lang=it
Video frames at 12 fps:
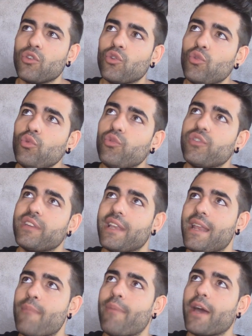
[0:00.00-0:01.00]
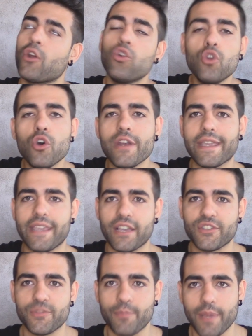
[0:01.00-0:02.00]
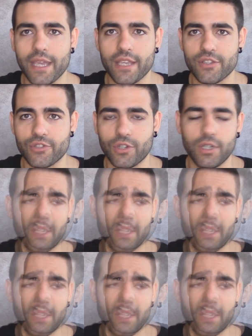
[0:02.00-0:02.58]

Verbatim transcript: tutte le parolone che ha speso.